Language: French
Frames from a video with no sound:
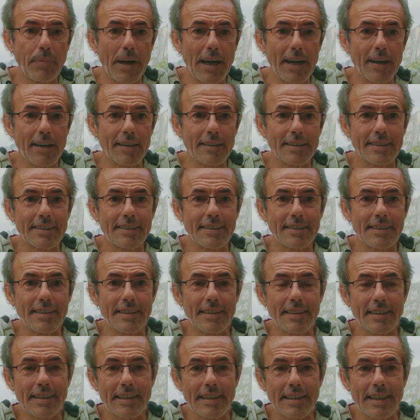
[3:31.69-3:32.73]
pas
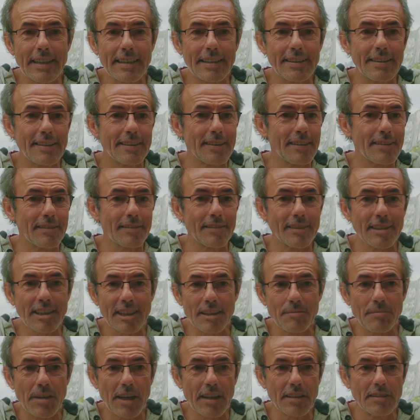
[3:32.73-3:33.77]
été réalisée
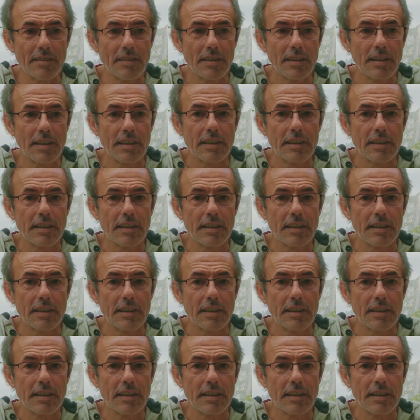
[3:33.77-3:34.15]
vraiment.